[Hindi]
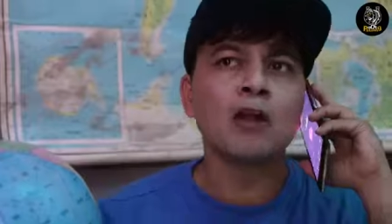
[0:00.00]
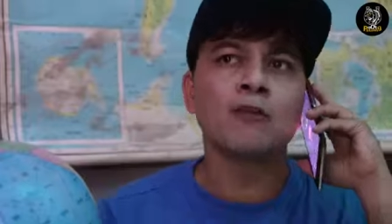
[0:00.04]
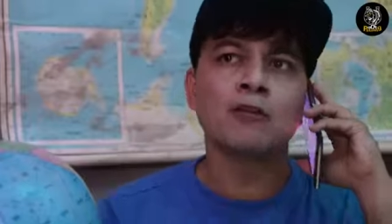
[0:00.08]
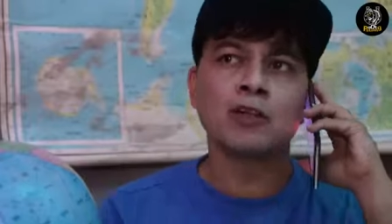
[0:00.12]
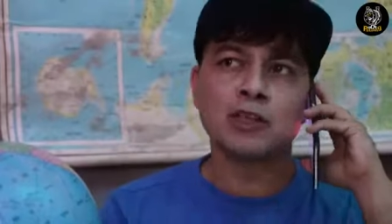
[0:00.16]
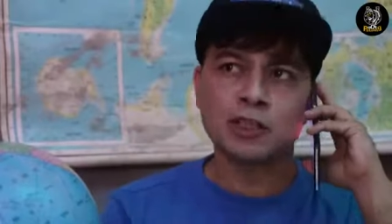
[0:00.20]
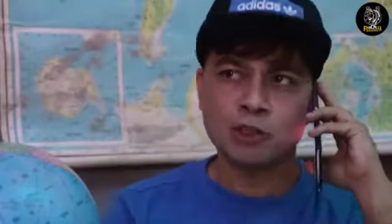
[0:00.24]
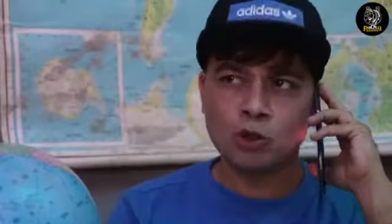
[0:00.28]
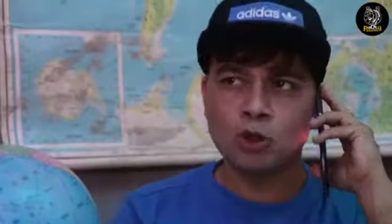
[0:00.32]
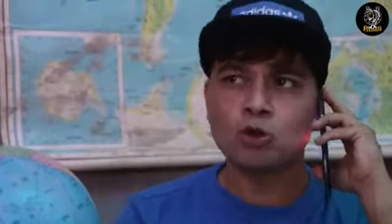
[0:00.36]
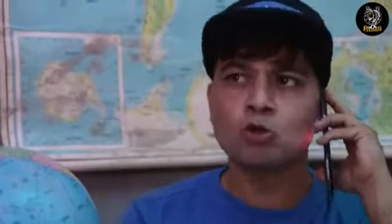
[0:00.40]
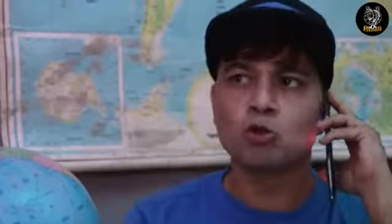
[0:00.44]

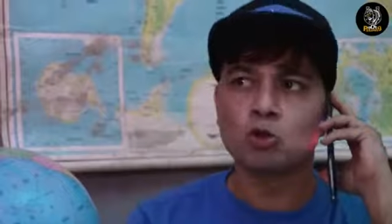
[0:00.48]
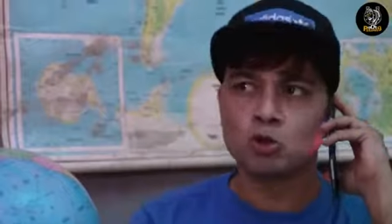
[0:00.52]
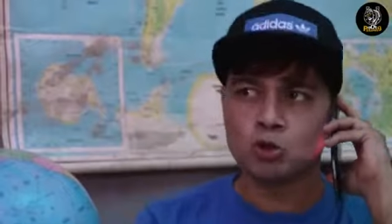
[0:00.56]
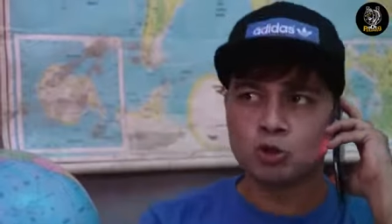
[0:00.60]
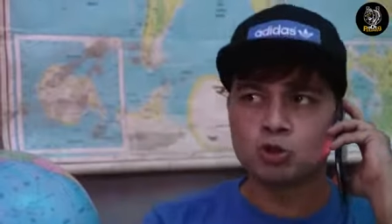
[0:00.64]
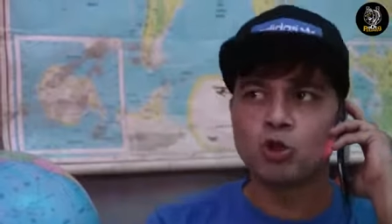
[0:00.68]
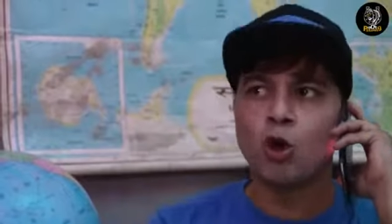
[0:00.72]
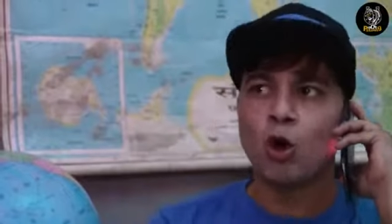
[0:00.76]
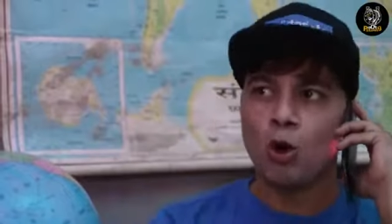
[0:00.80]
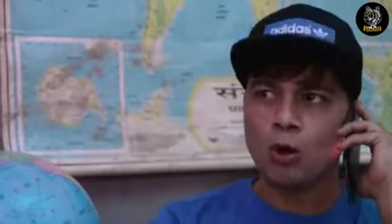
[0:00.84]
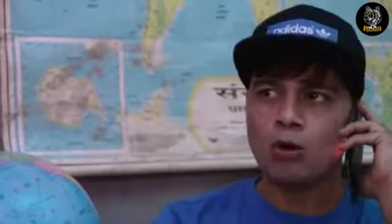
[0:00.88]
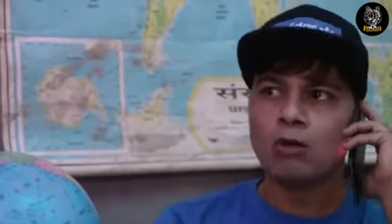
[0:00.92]
पार्वती और
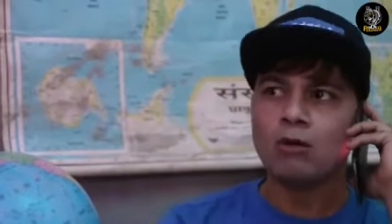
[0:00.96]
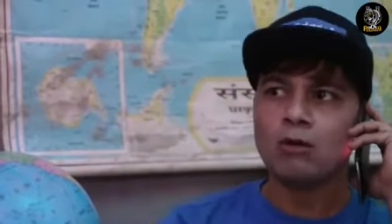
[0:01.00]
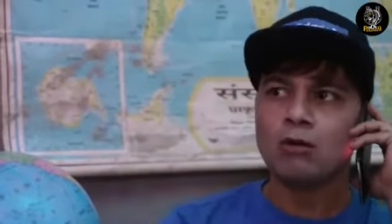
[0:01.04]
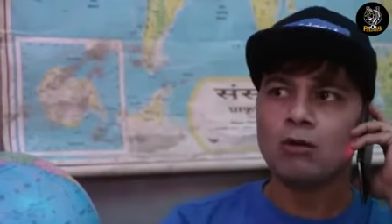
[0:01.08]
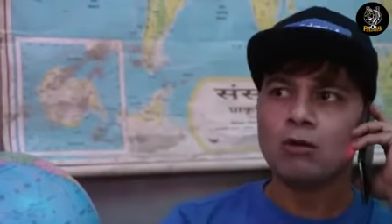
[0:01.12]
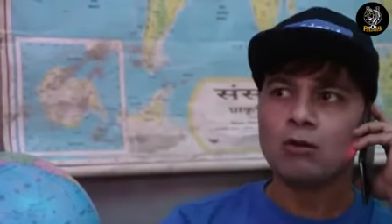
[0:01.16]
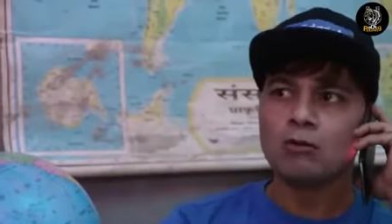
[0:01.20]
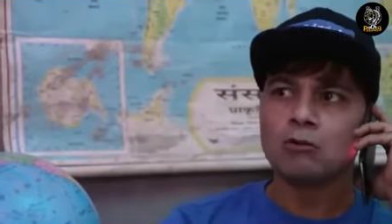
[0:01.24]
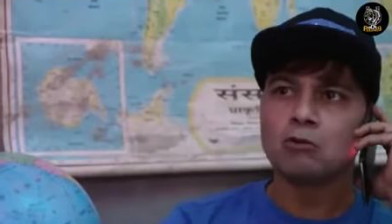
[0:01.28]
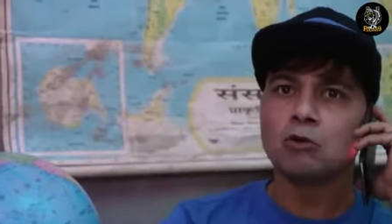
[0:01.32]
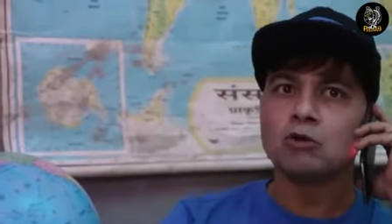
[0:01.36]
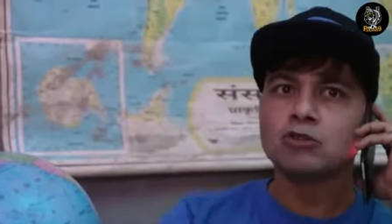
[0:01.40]
गुस्सो
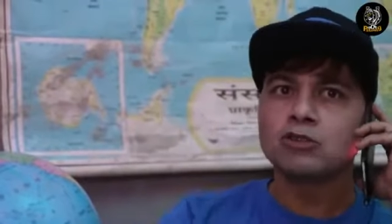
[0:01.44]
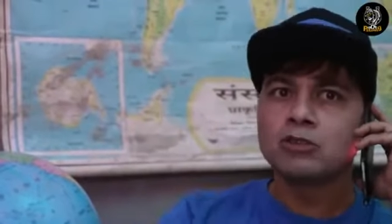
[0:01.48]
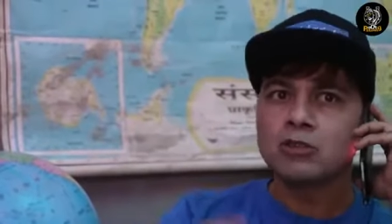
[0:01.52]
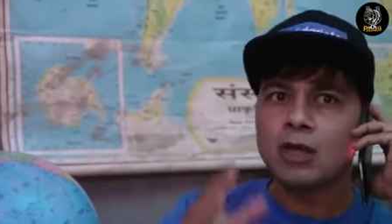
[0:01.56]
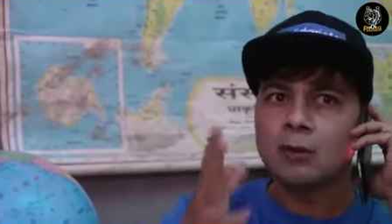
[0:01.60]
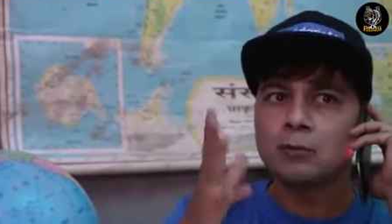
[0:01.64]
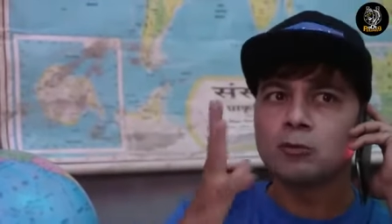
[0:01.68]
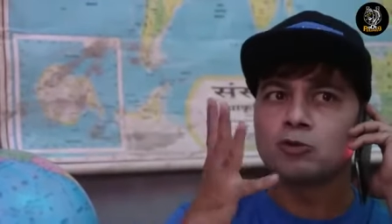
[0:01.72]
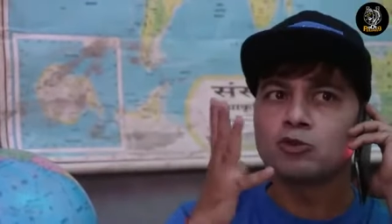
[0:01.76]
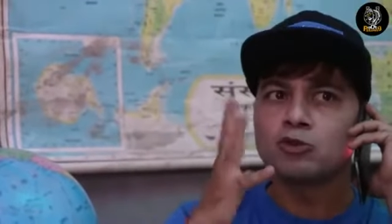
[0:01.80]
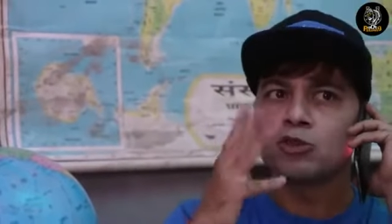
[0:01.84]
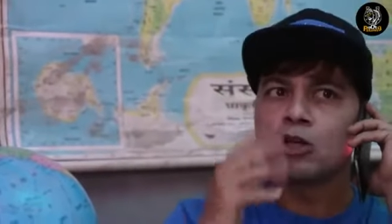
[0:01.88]

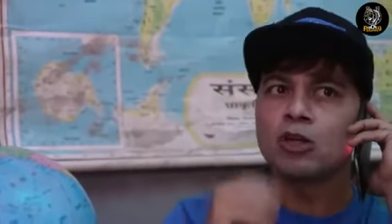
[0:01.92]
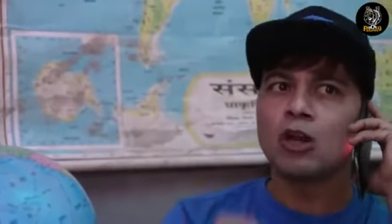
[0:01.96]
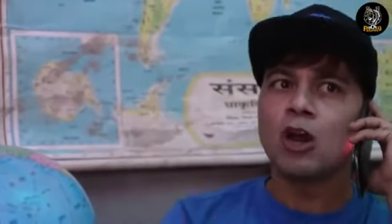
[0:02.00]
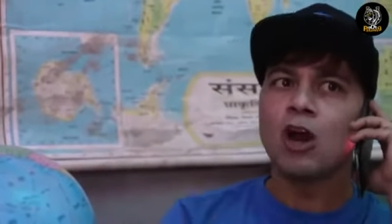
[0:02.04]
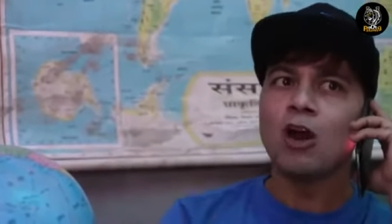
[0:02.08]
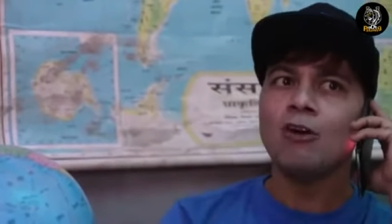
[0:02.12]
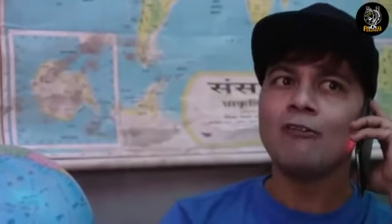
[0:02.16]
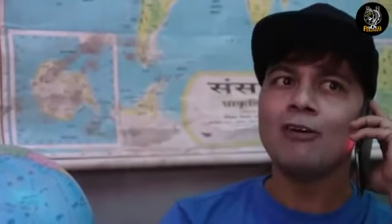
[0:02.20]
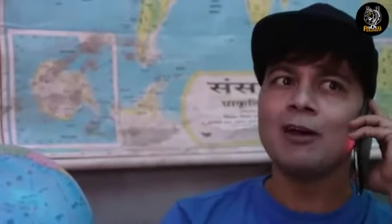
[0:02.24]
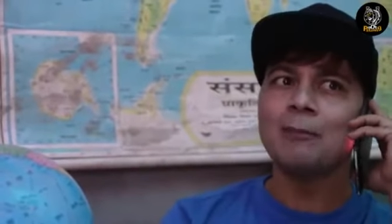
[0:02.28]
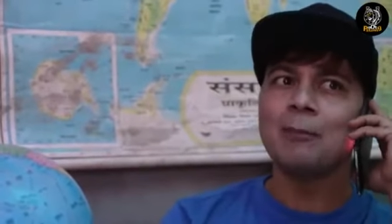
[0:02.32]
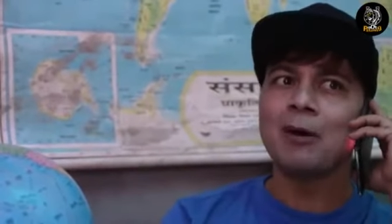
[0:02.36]
गुस्सा पुस्सा
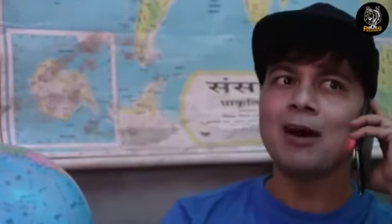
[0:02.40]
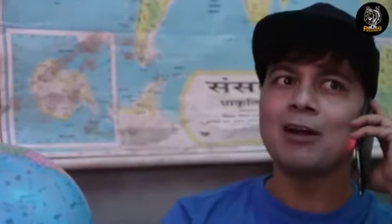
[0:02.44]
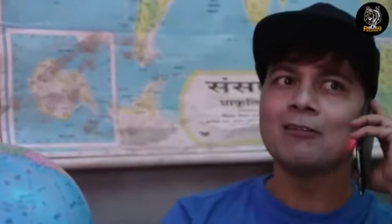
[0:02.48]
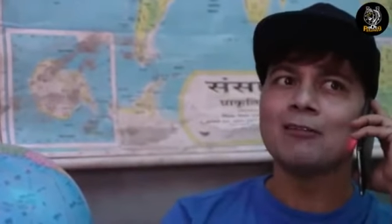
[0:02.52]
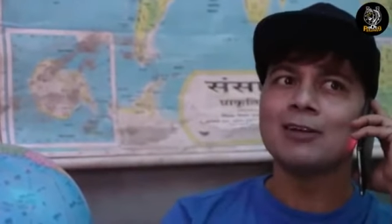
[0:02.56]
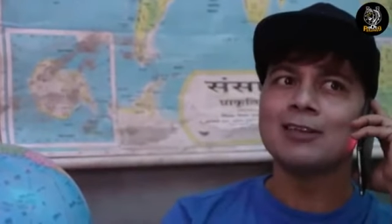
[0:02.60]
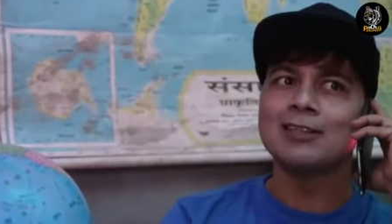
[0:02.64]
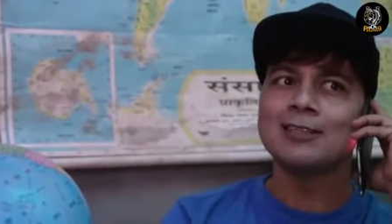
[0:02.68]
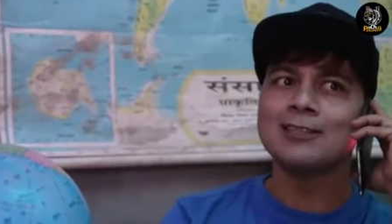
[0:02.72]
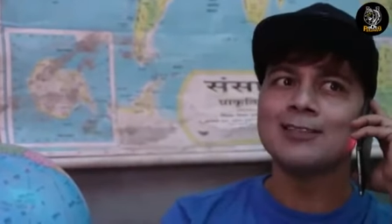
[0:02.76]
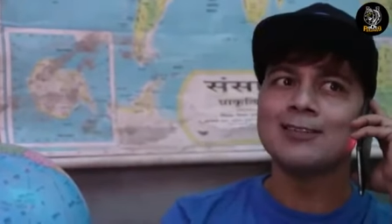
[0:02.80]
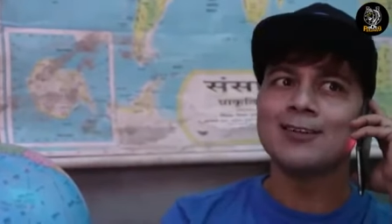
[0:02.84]
ना हो मैं
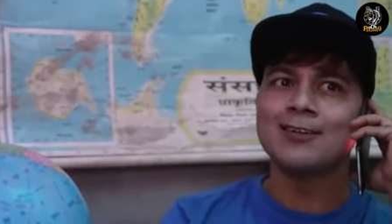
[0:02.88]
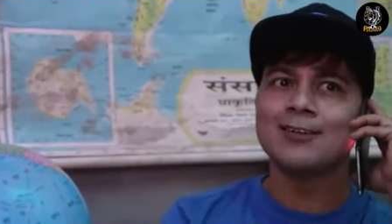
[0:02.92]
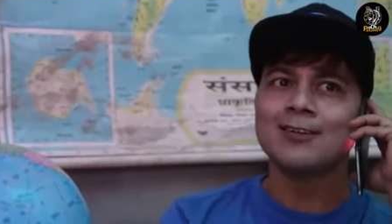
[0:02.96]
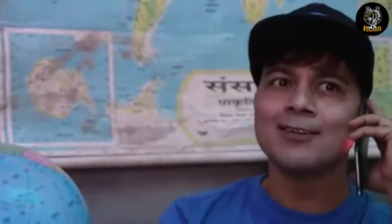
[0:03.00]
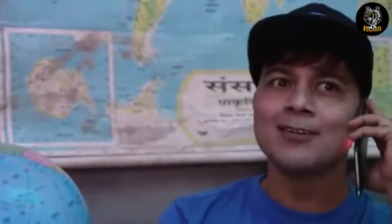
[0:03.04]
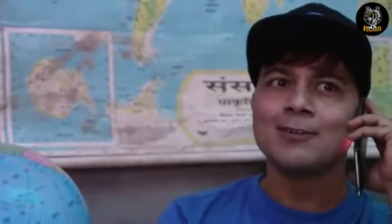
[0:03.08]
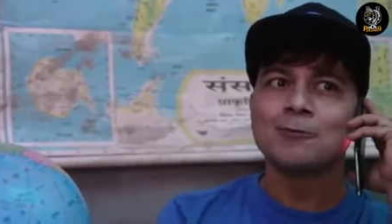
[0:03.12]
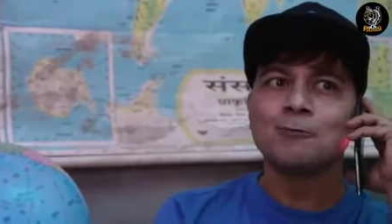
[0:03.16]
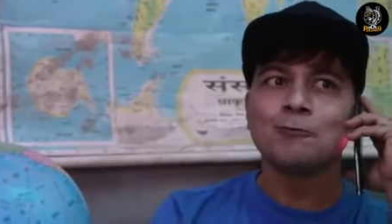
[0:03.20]
पार्वती का